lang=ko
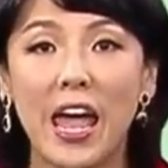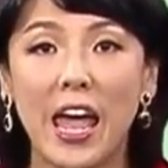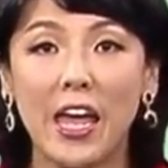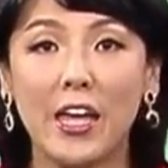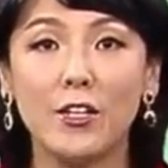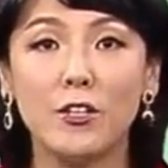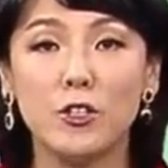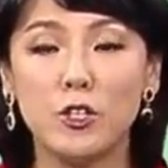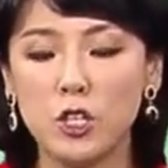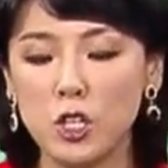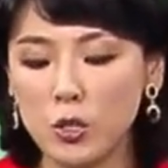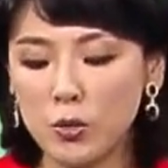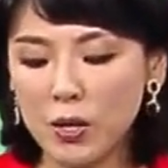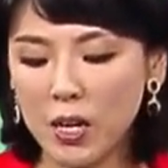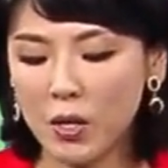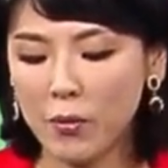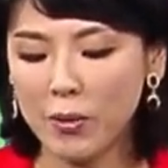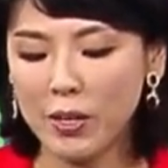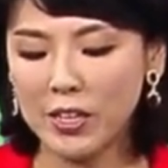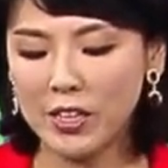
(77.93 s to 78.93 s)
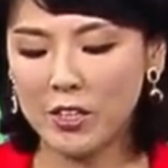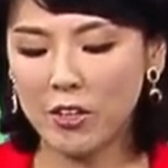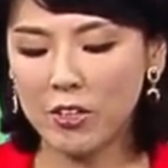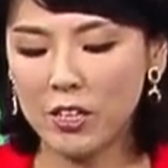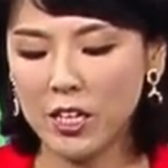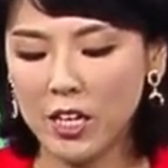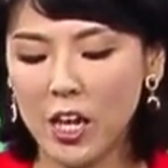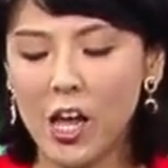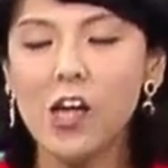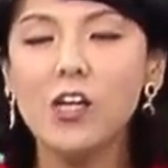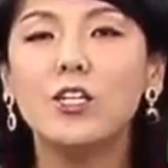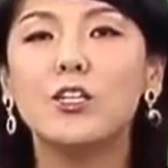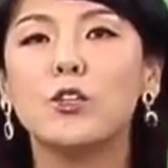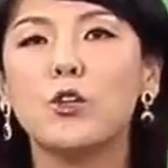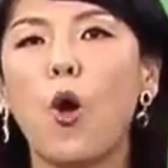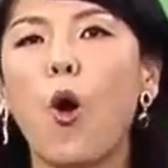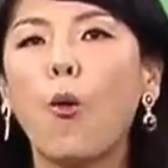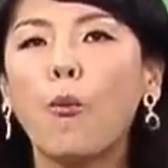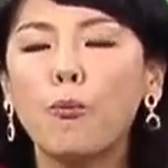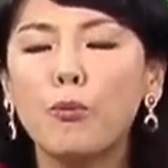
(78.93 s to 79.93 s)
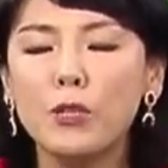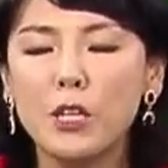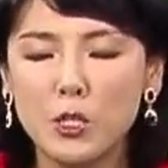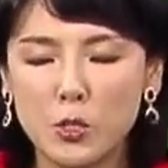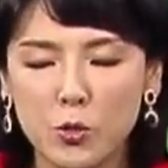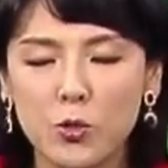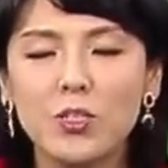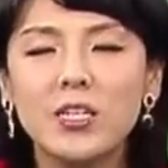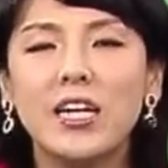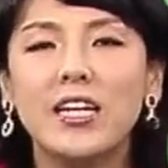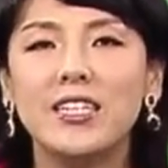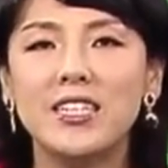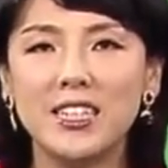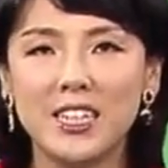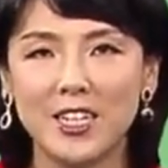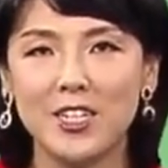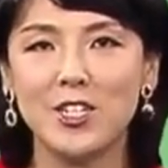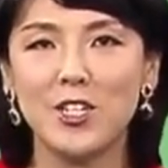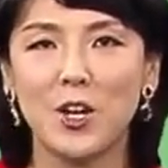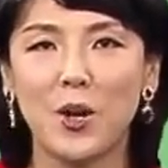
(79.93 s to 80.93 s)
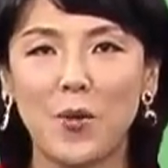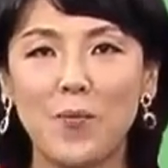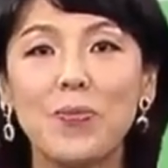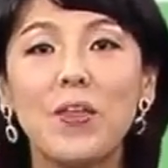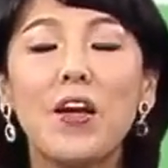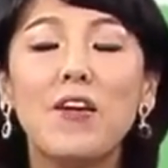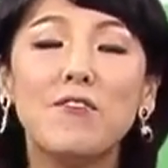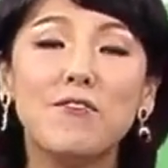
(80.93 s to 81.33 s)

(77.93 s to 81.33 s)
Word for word: And you라고 했더니 덕분에 저도 잘 지내죠.